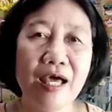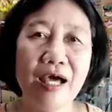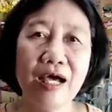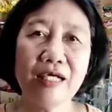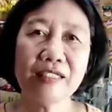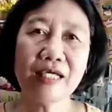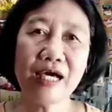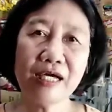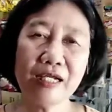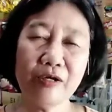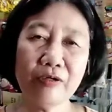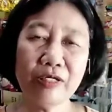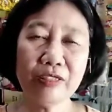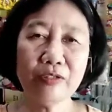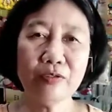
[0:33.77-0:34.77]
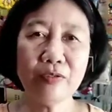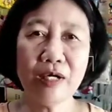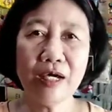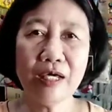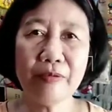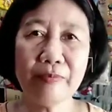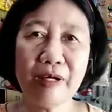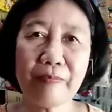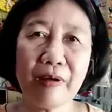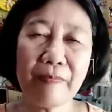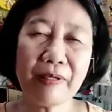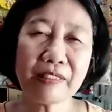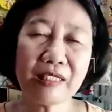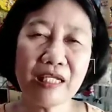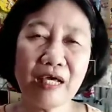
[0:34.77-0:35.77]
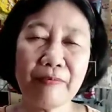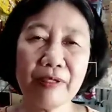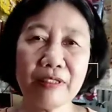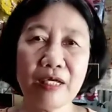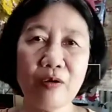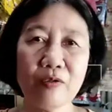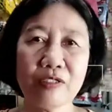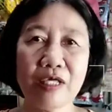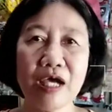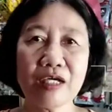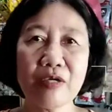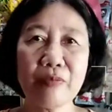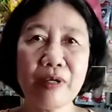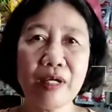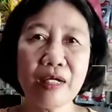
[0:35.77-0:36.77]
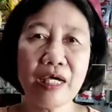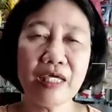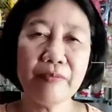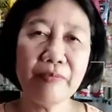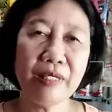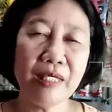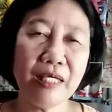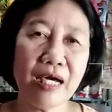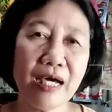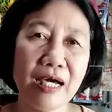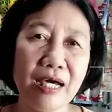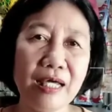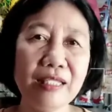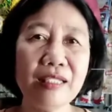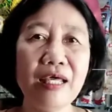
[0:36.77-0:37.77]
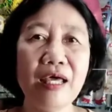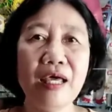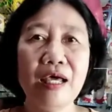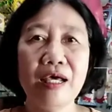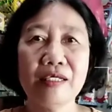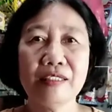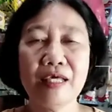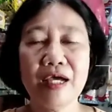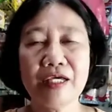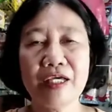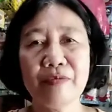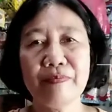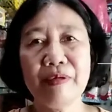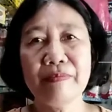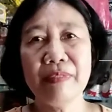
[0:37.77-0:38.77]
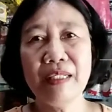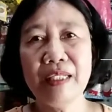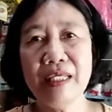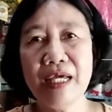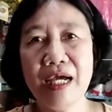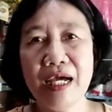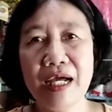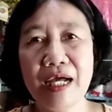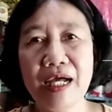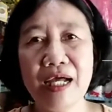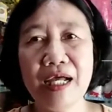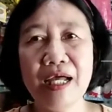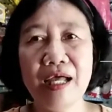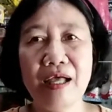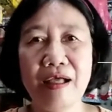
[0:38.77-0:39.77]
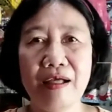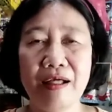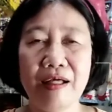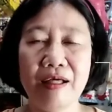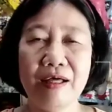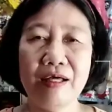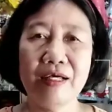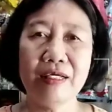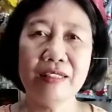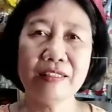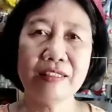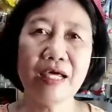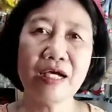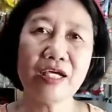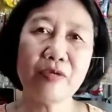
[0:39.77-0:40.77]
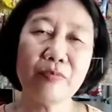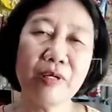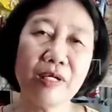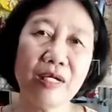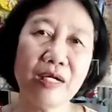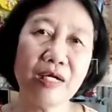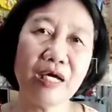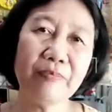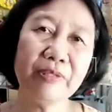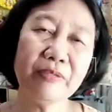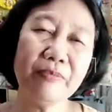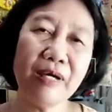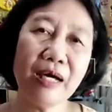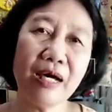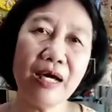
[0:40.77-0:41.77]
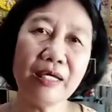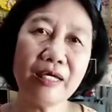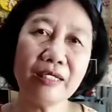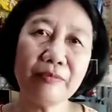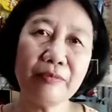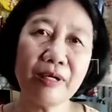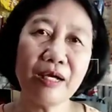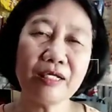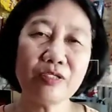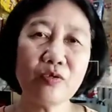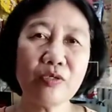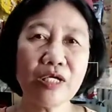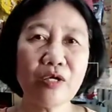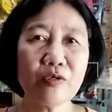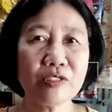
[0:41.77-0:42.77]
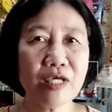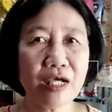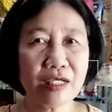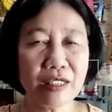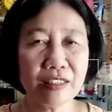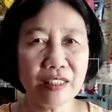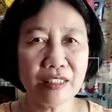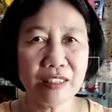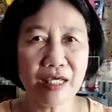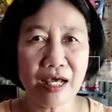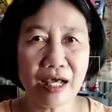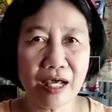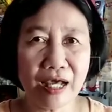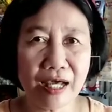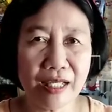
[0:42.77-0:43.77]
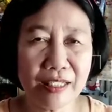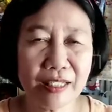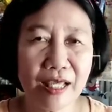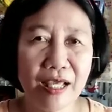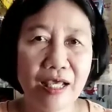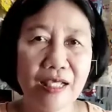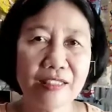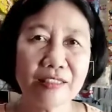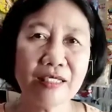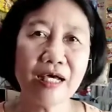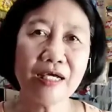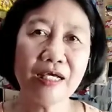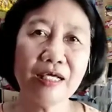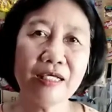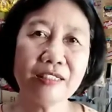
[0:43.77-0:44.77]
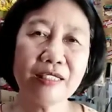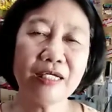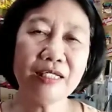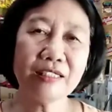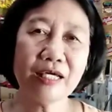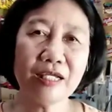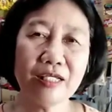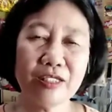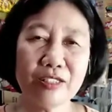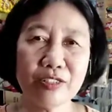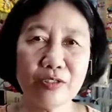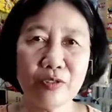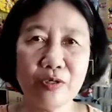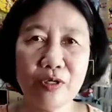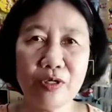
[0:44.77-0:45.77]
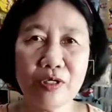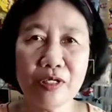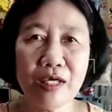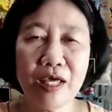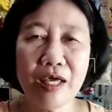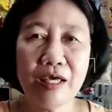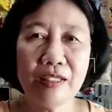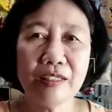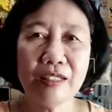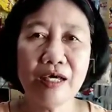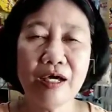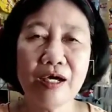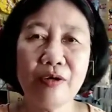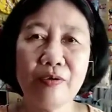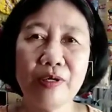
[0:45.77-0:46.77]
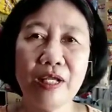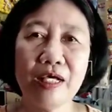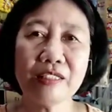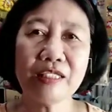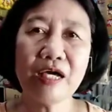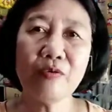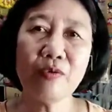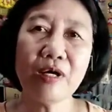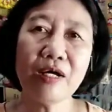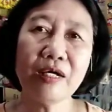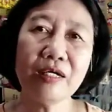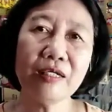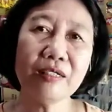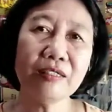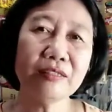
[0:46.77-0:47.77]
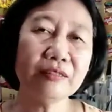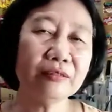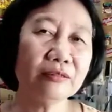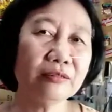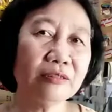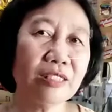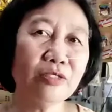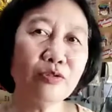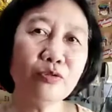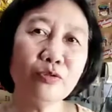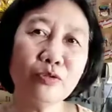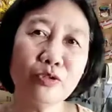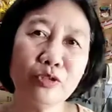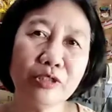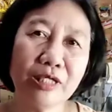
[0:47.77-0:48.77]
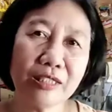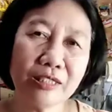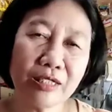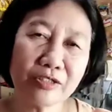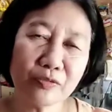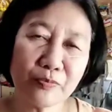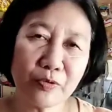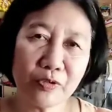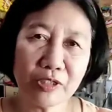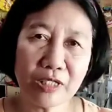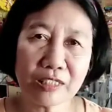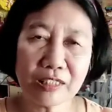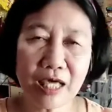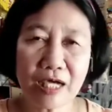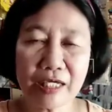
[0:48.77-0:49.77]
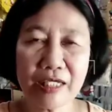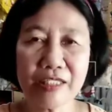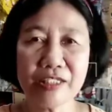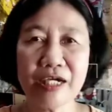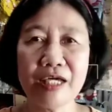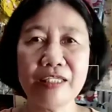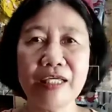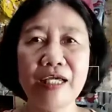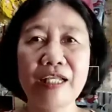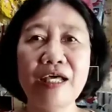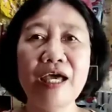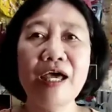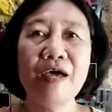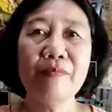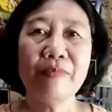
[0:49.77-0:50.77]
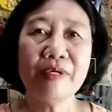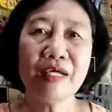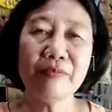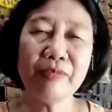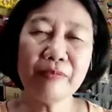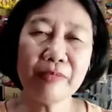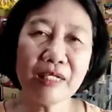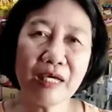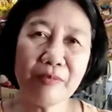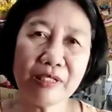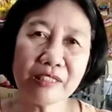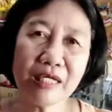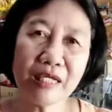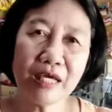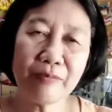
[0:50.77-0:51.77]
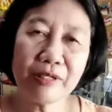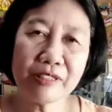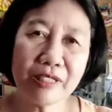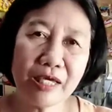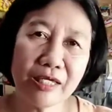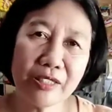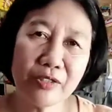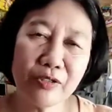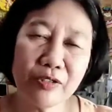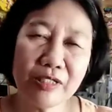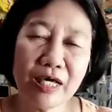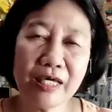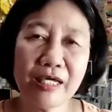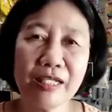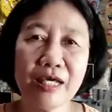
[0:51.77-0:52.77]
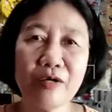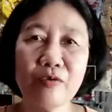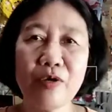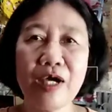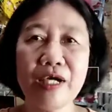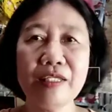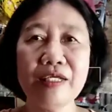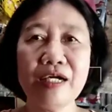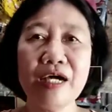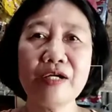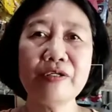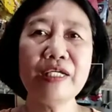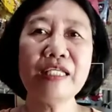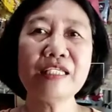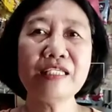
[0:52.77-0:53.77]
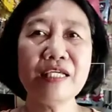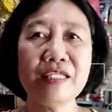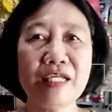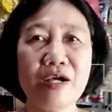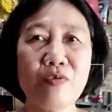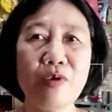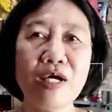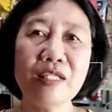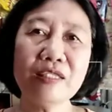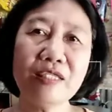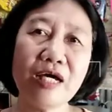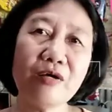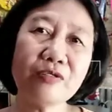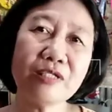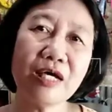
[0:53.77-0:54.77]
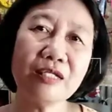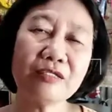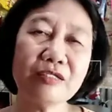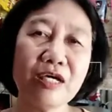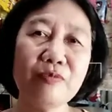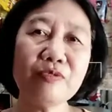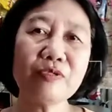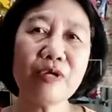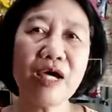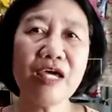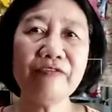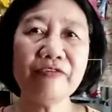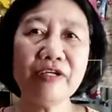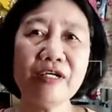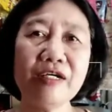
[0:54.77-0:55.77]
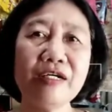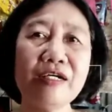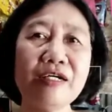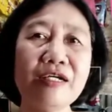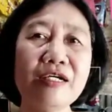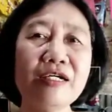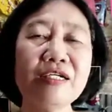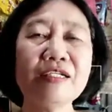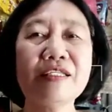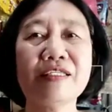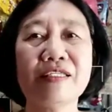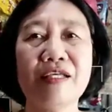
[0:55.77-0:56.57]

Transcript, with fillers: Uh, sa araw nito ay magpapasalamat ako sa aking mga kaibigan, sa aking pamilya, uh, sa aking mga kapitbahay at mga suki ko sa aking tindahan, sa aking sari-sari store na walang sawang nanonood at nagsuporta sa aking channel. Maraming maraming salamat sa inyo dahil ako ay naka-reach na ng 1,000 subscribers!